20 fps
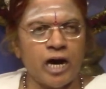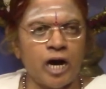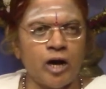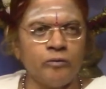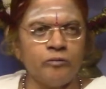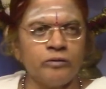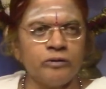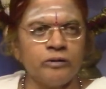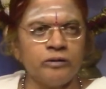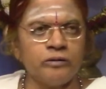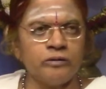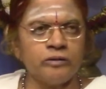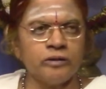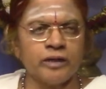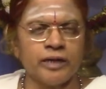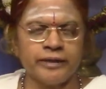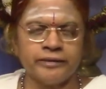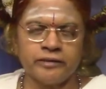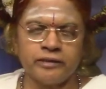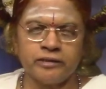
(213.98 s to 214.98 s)
அவரோடு
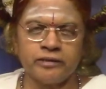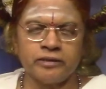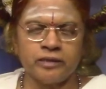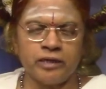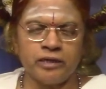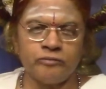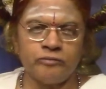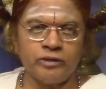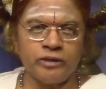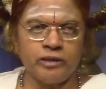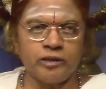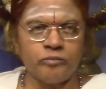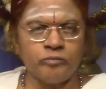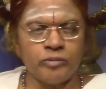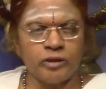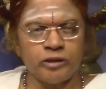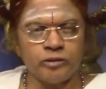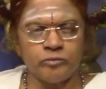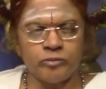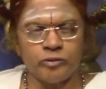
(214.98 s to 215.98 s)
கட்டி தழுவி
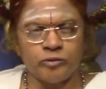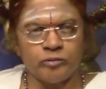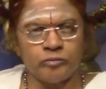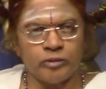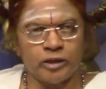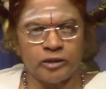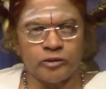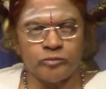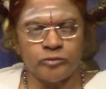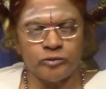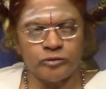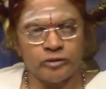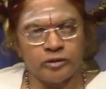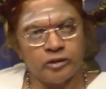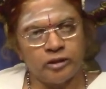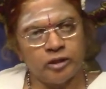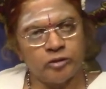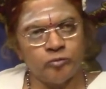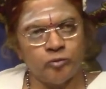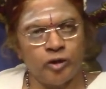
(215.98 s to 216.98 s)
இன்ப அனுபவம்
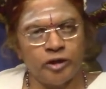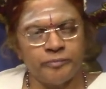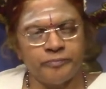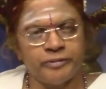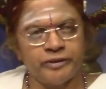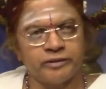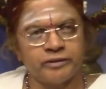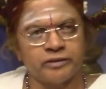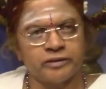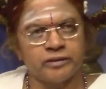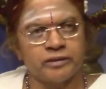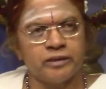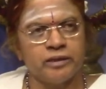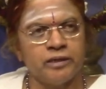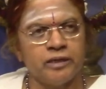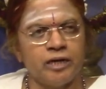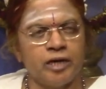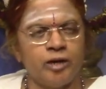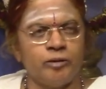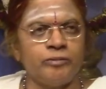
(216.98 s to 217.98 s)
அனுபவிக்கணும்னு அது ஓடி போயிடுச்சு
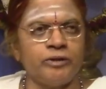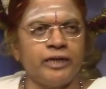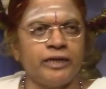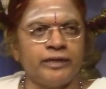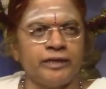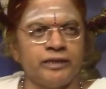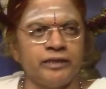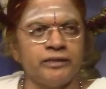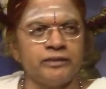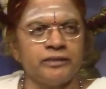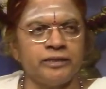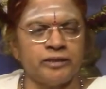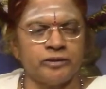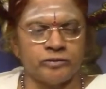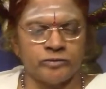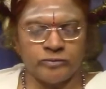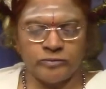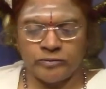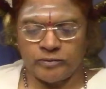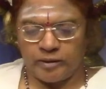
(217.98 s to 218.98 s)
அப்போ நான் என்ன
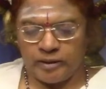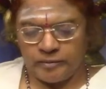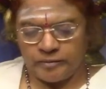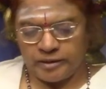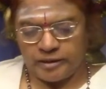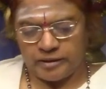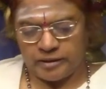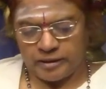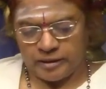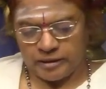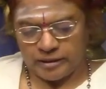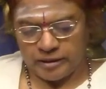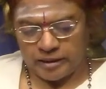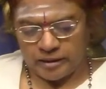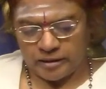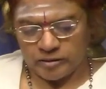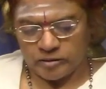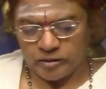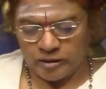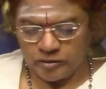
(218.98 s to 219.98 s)
செய்யட்டும் அப்படின்னு
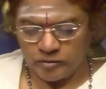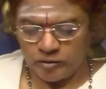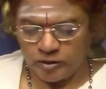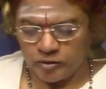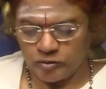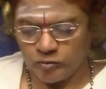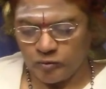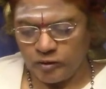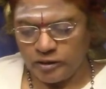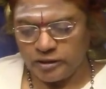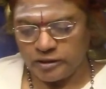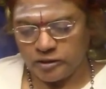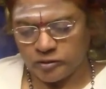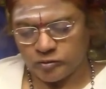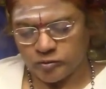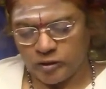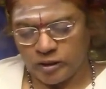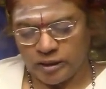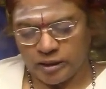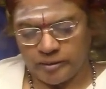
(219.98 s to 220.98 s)
கேட்குறான் தன்னுடைய தோழிகிட்ட
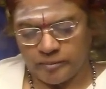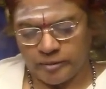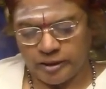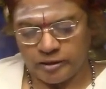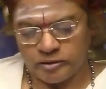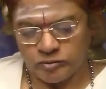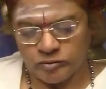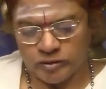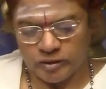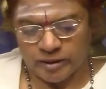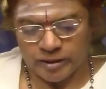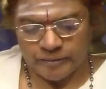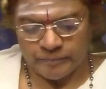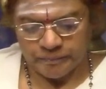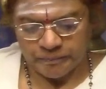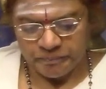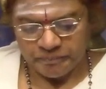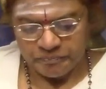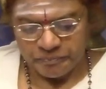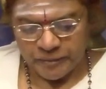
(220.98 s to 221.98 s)
சொல்கிற மாதிரி சொல்கிறான்
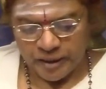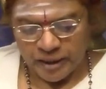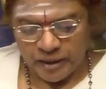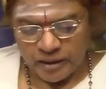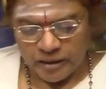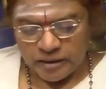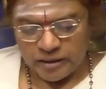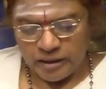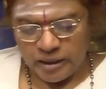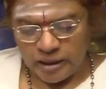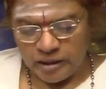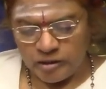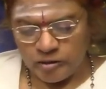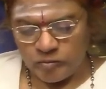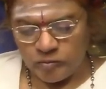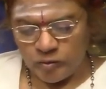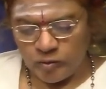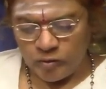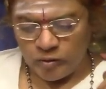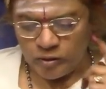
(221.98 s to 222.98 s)

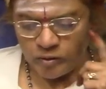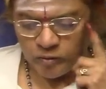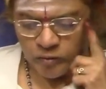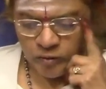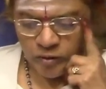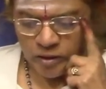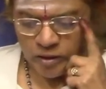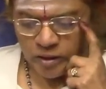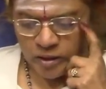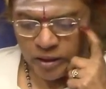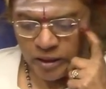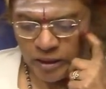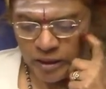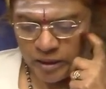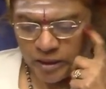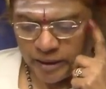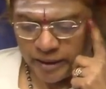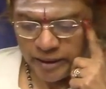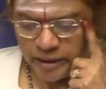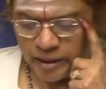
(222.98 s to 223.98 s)
எழுதுங்கோல் கோல்கானா
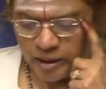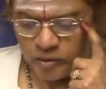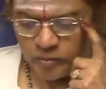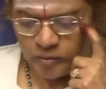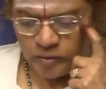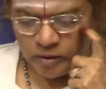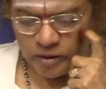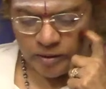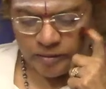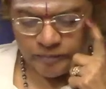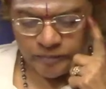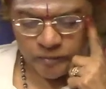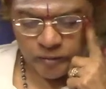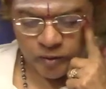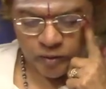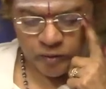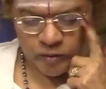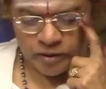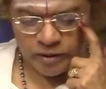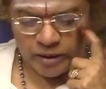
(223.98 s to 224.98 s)
கண்ணே போல்
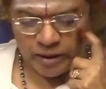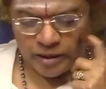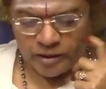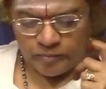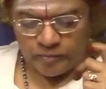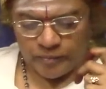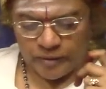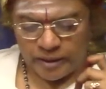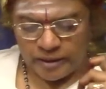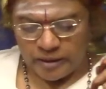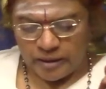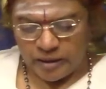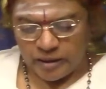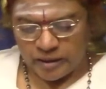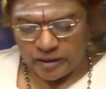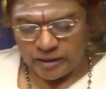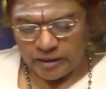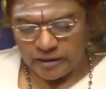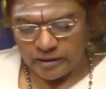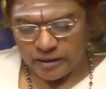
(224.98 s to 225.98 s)
கொண்கண்
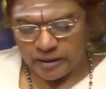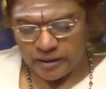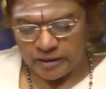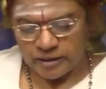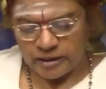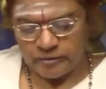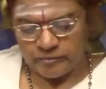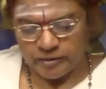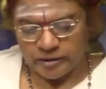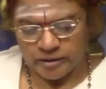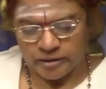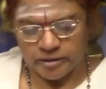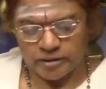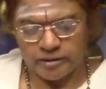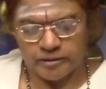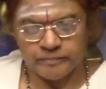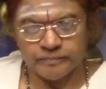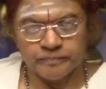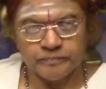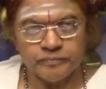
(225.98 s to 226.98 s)
பழிகானேன்
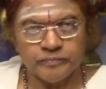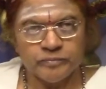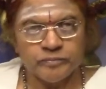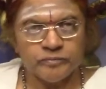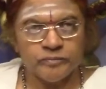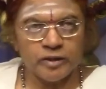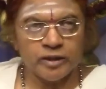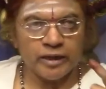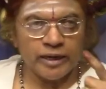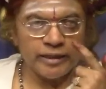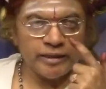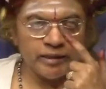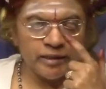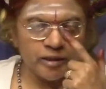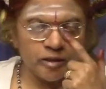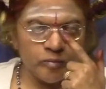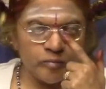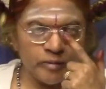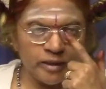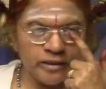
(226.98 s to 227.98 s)
விடுத்து இப்போ
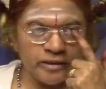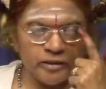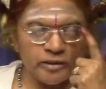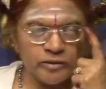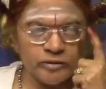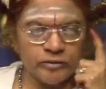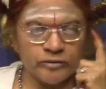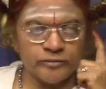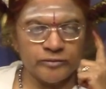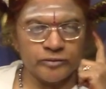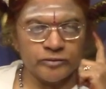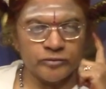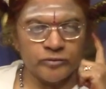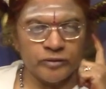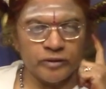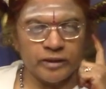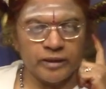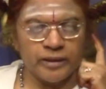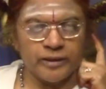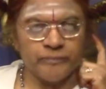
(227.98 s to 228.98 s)
கண்ணுக்கு மையிடுறோன்னு
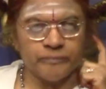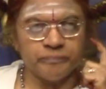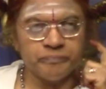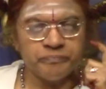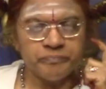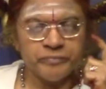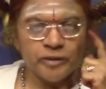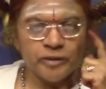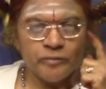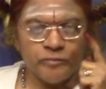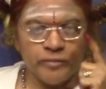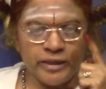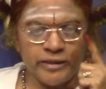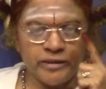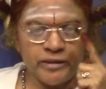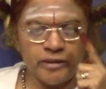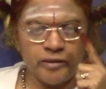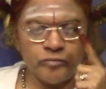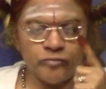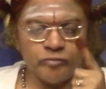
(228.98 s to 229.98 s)
வச்சுக்கோங்களேன்
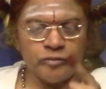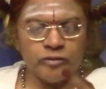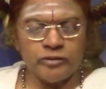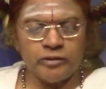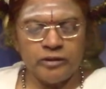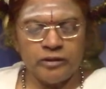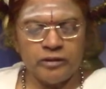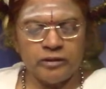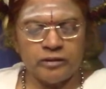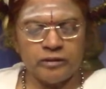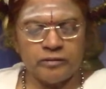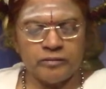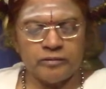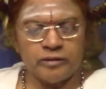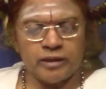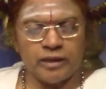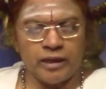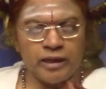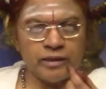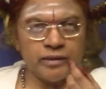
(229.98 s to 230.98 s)
மையிடும்போது
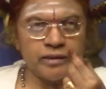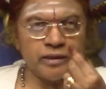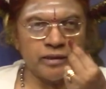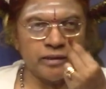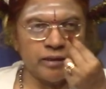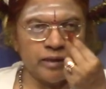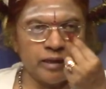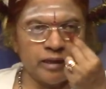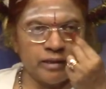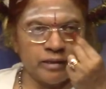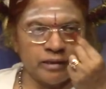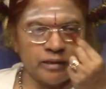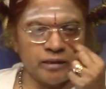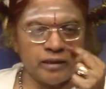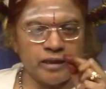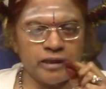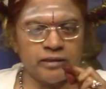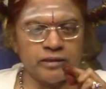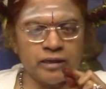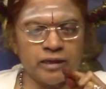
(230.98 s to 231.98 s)
அந்த
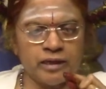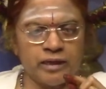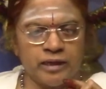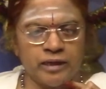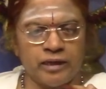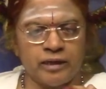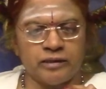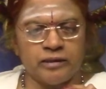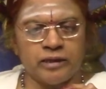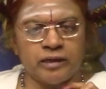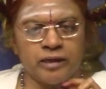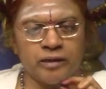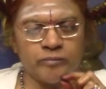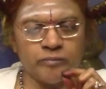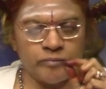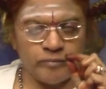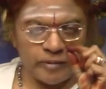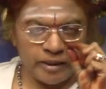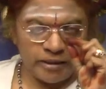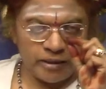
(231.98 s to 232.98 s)
அந்த க அந்த
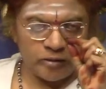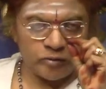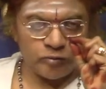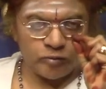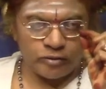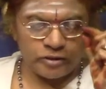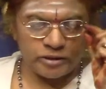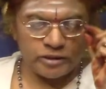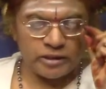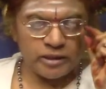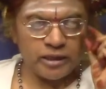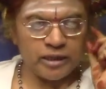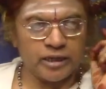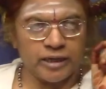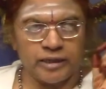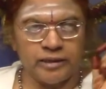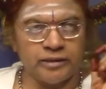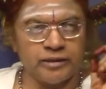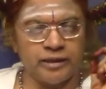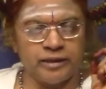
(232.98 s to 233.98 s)
மை குச்சியே
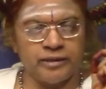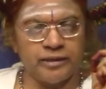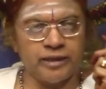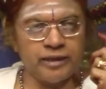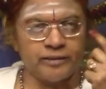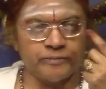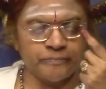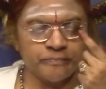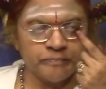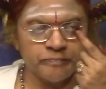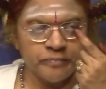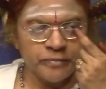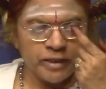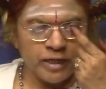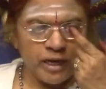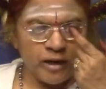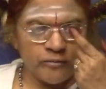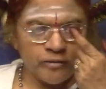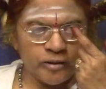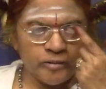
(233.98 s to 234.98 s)
கண் தெரியாது
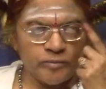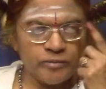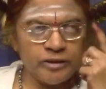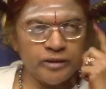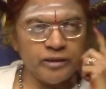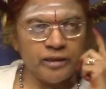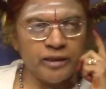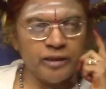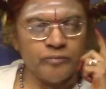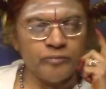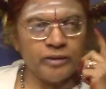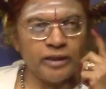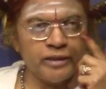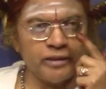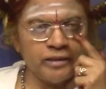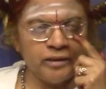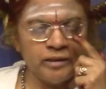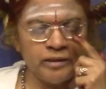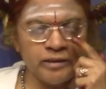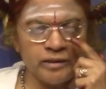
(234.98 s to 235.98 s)
அவங்க இடுற மை
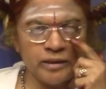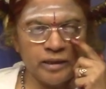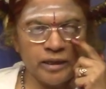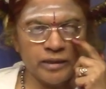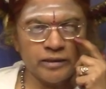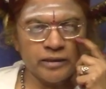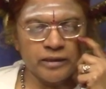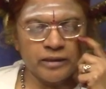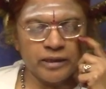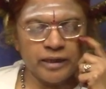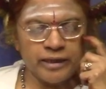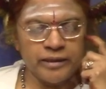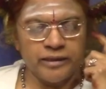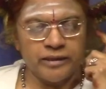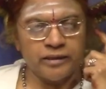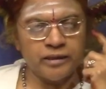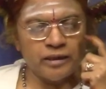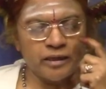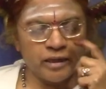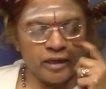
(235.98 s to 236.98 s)
அந்த
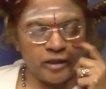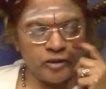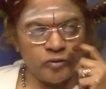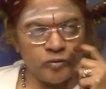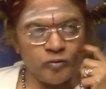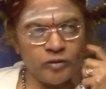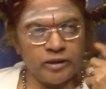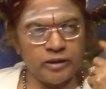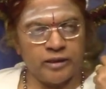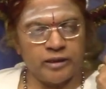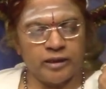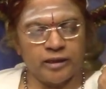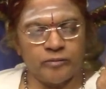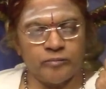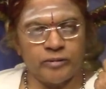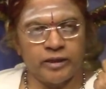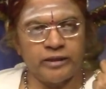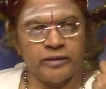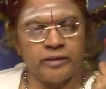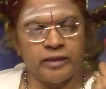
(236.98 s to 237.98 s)
கண்ணு கண்ணுக்குள்ளே இடுற
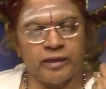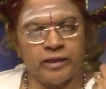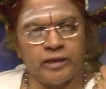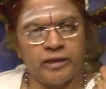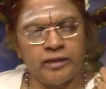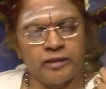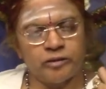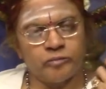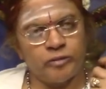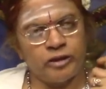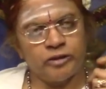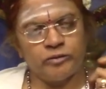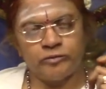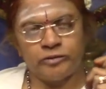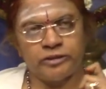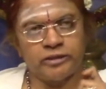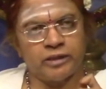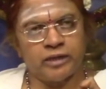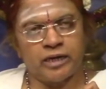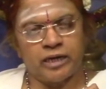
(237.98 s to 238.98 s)
மைனால் அந்த
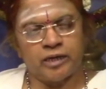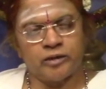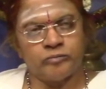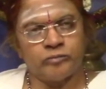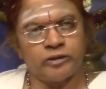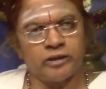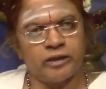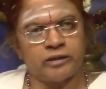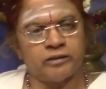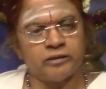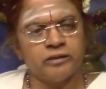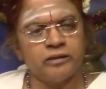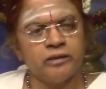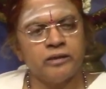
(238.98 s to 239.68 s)
மைக்குச்சியை காண முடியாது